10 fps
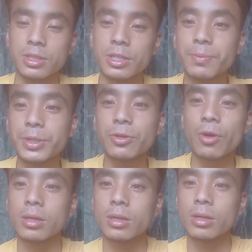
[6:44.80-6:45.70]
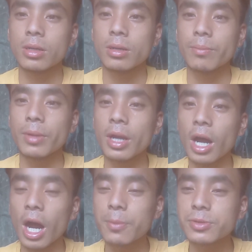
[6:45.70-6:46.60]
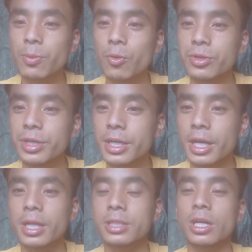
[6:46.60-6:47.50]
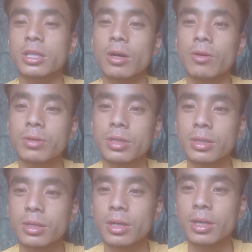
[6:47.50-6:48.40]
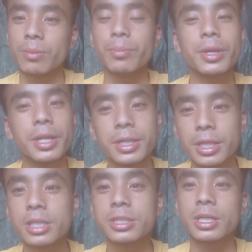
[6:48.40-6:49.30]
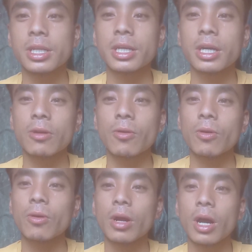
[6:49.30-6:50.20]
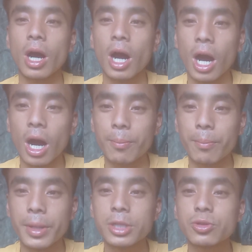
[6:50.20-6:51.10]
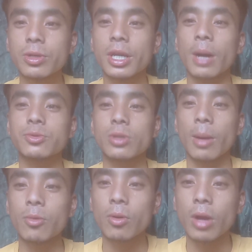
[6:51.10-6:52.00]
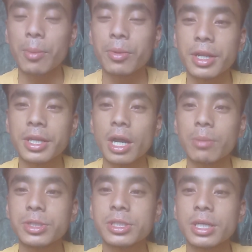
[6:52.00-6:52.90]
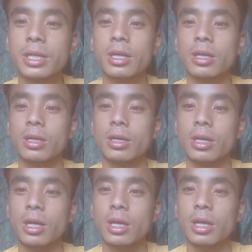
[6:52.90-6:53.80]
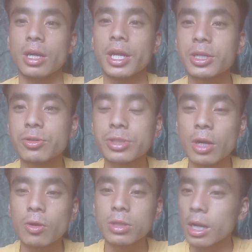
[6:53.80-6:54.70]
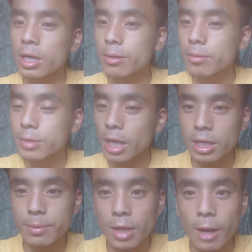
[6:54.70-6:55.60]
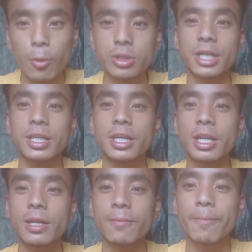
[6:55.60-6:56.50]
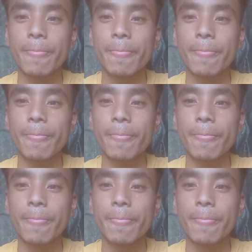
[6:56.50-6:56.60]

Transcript: ये वीडियो मैं आप सबको ये कहना चाहता हूँ कि मेरे दिल से लेकर और मिलजुल के हम हम लोग काम करेंगे अभी से एक दूसरा को तकलीफ तकलीफ ना पहुँचाने के लिए